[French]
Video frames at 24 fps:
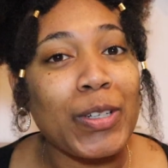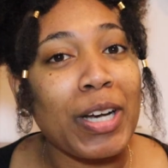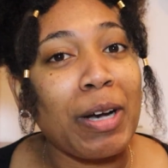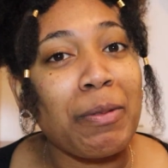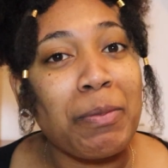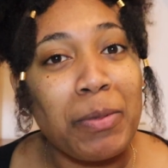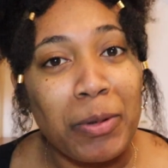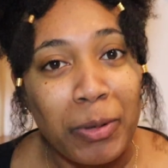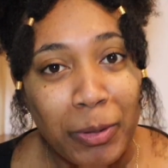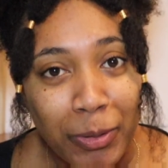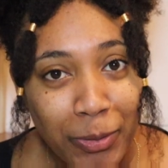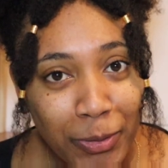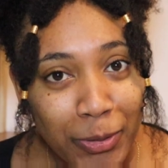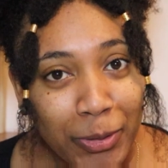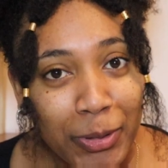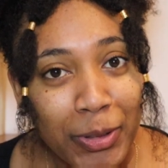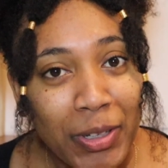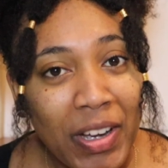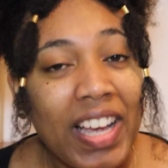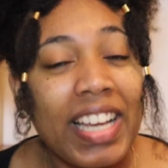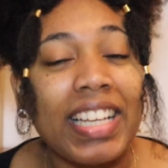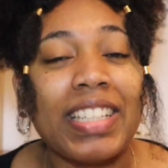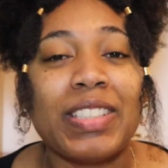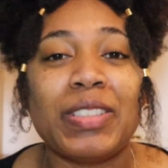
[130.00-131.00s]
Dieu a
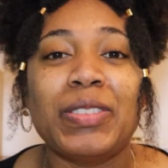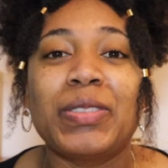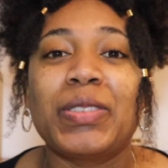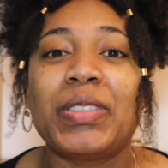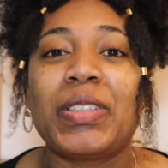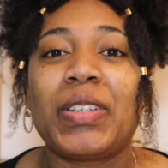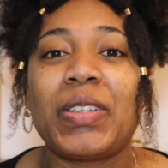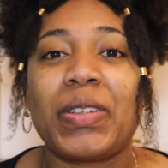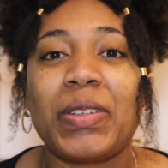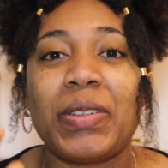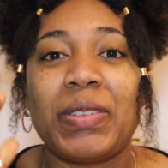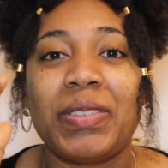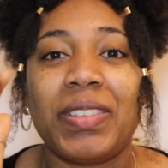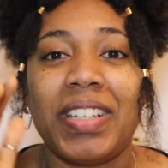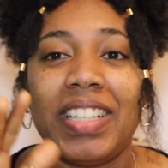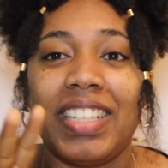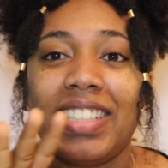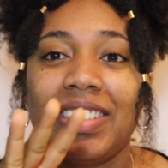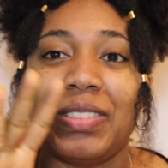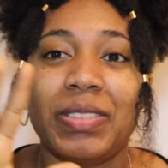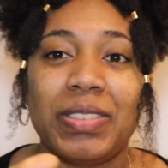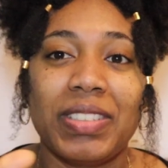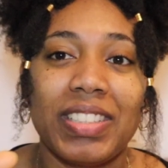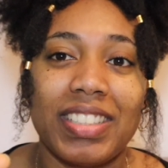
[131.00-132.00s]
pourvu. Donc euh,
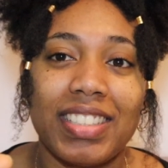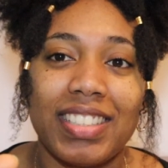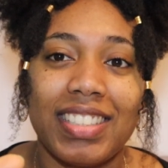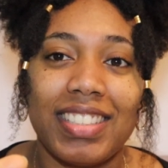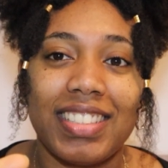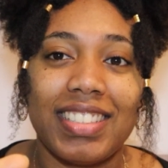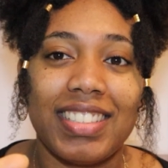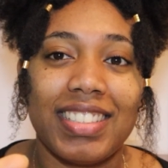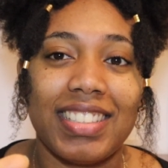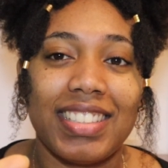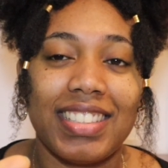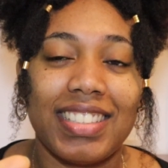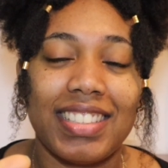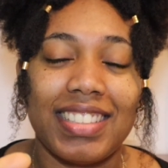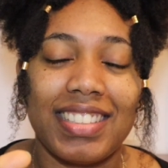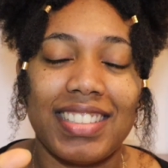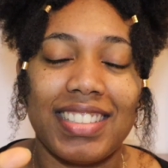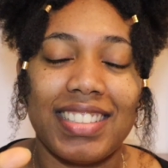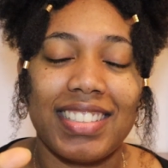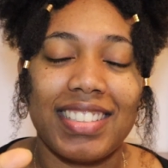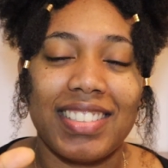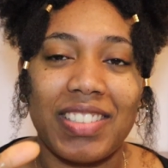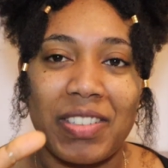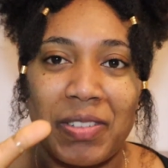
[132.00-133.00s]
voilà, donc
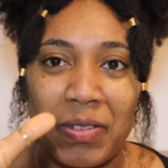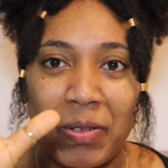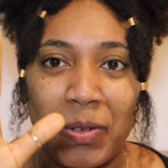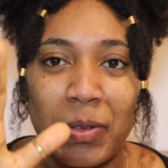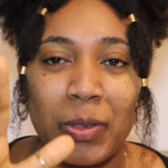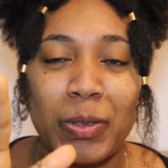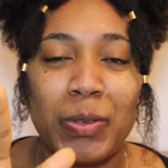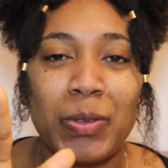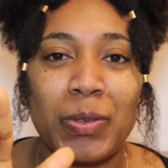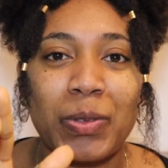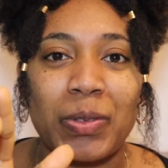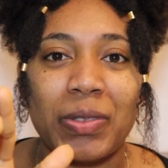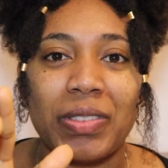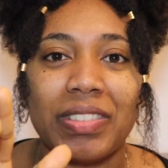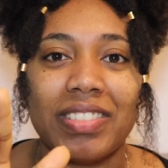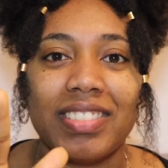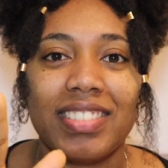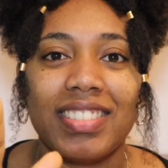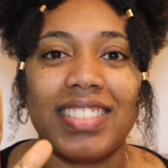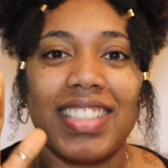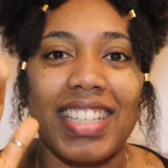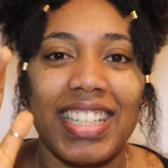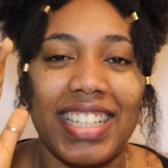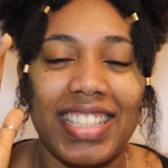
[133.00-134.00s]
on
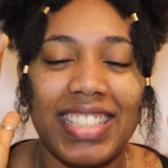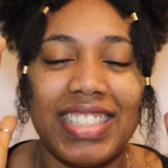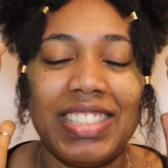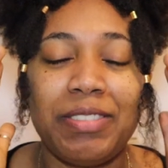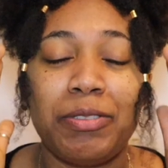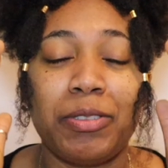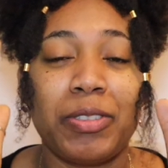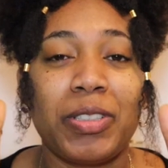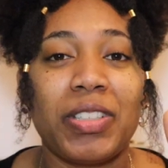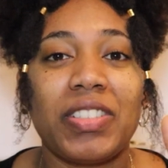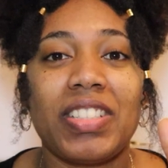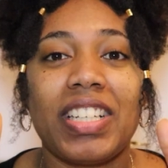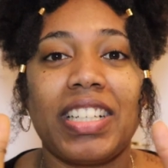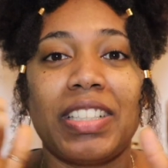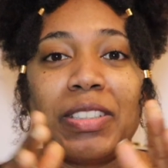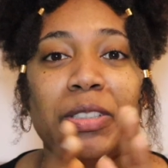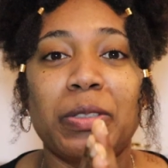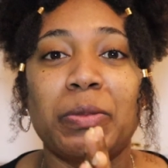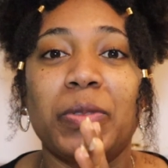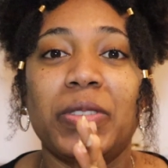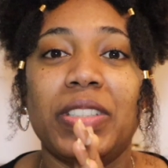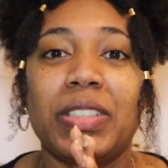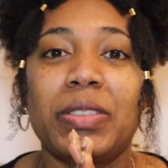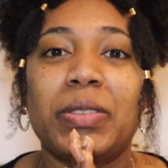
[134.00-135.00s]
retourne. Il faut que
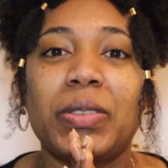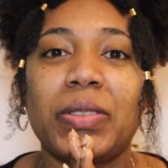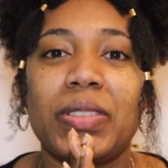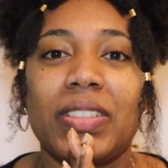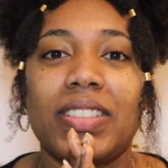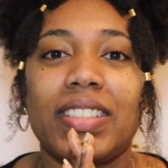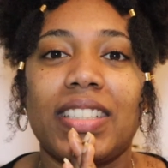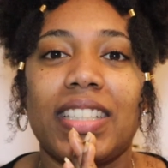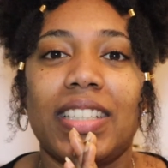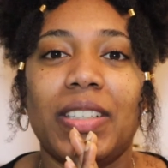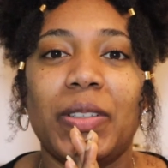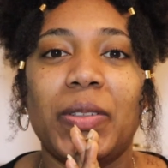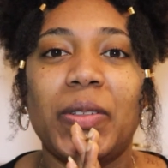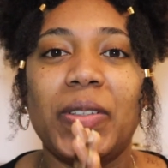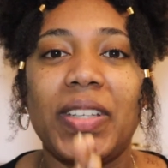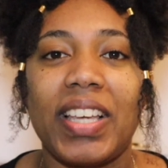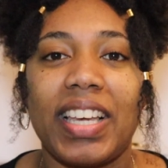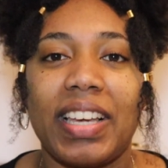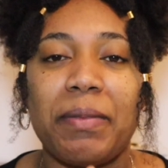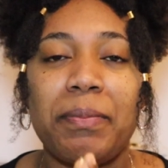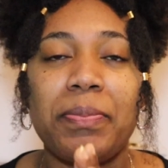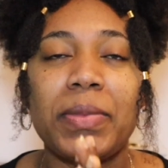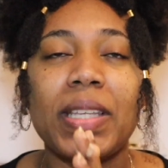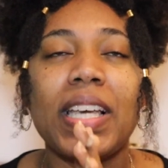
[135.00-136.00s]
j'arrête de me déconcentrer.
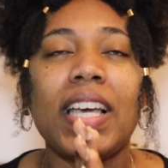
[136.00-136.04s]
Ok.